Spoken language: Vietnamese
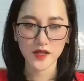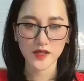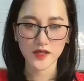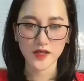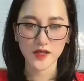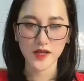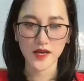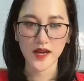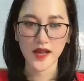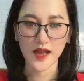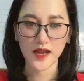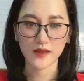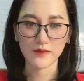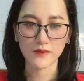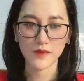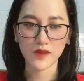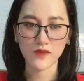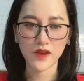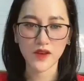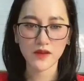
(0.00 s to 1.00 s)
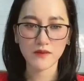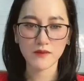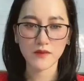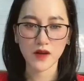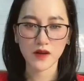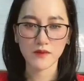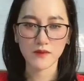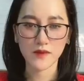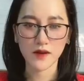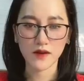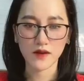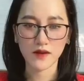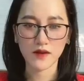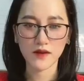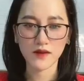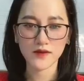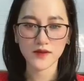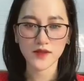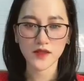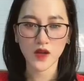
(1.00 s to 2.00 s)
chỉ để lại mấy vết mờ mờ
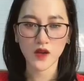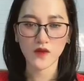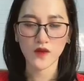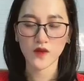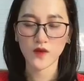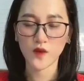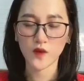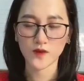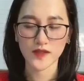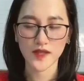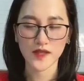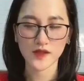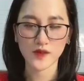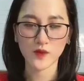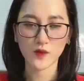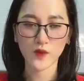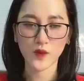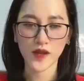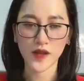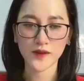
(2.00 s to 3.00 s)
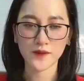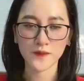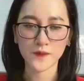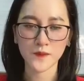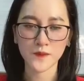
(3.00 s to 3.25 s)
hơn so với vùng da xung quanh.